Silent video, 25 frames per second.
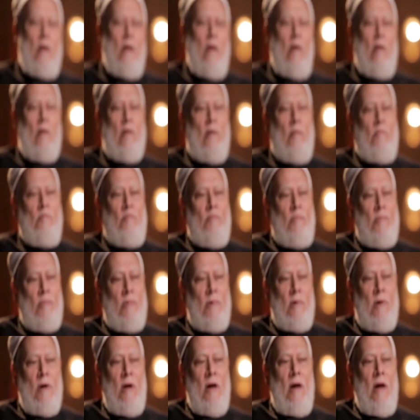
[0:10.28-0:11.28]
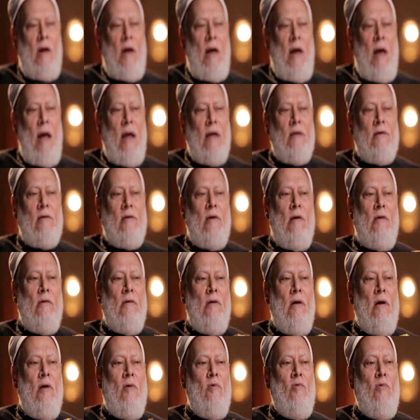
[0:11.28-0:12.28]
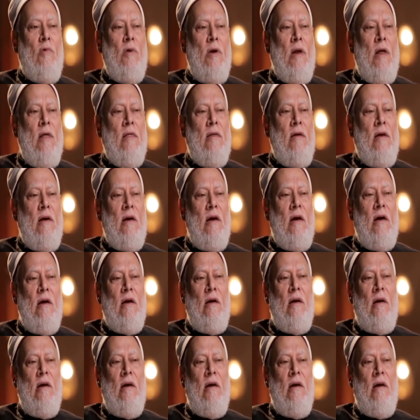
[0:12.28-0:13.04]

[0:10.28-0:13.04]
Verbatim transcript: يا رب انت الله الذي لا